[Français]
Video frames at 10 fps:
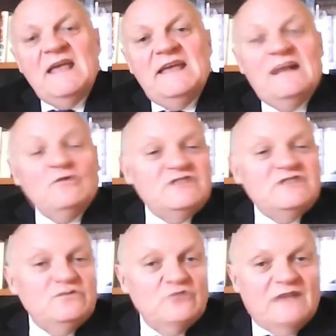il a
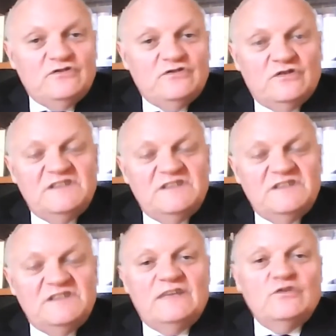aussitôt assorti
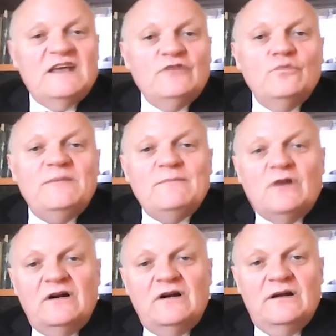ça de quelques
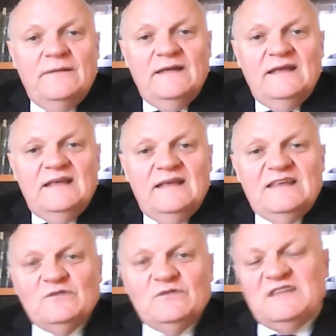bémols
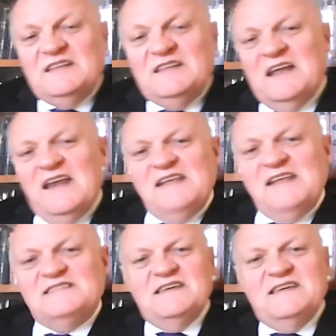qui ont été
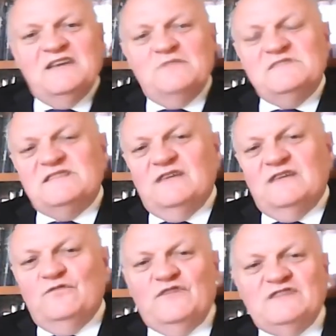glissés comme
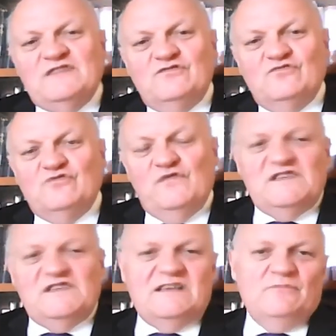ça de façon
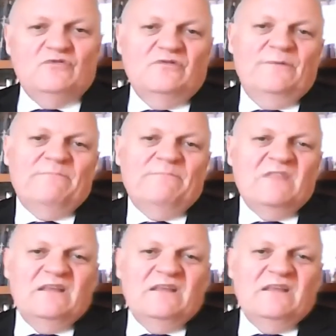suffisamment euh,